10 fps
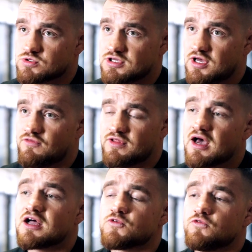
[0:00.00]
zu sein. Weil
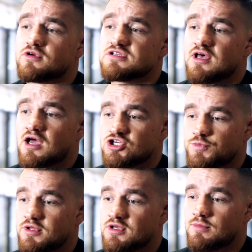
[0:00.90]
da kannst du wirklich sagen, ich
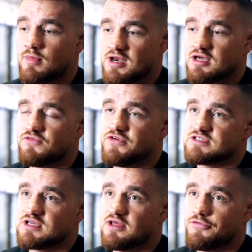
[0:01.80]
bin in meiner
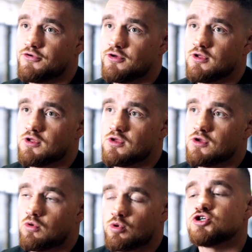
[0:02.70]
Gewichtsklasse
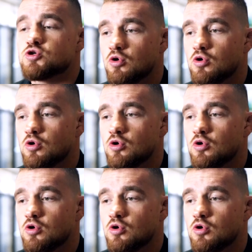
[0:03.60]
oder ich